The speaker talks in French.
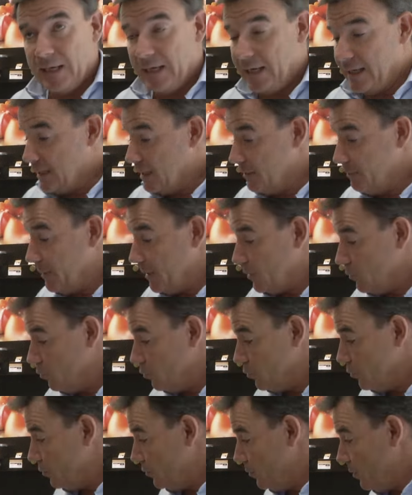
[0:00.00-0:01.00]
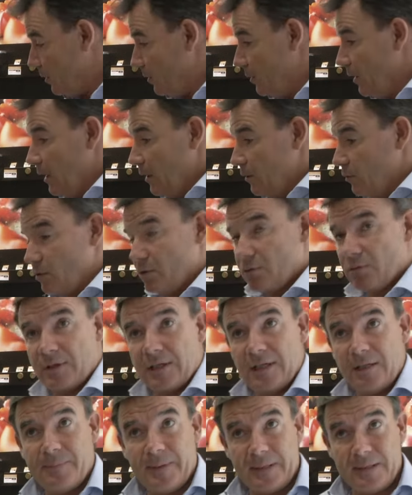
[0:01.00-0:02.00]
équipé toujours de son
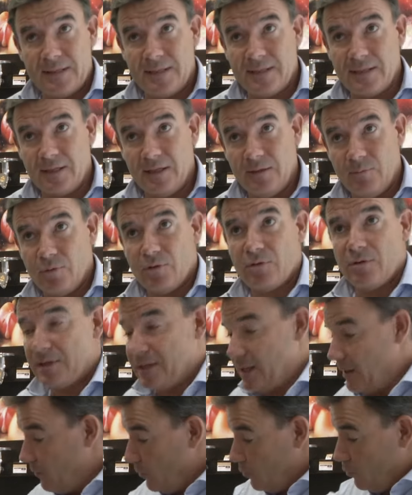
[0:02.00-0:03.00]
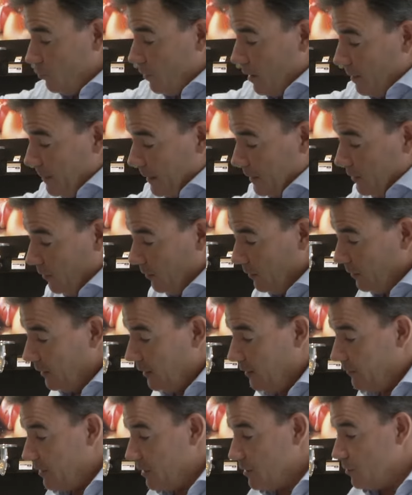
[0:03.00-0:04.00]
kit pâtisserie, puisque c'est avant tout un batteur, hein,
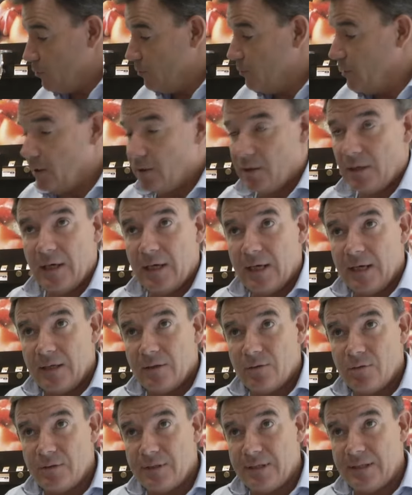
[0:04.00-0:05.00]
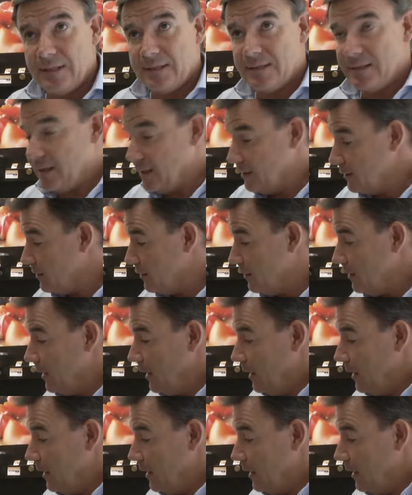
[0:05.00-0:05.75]
avec son bol de 6 litres 7,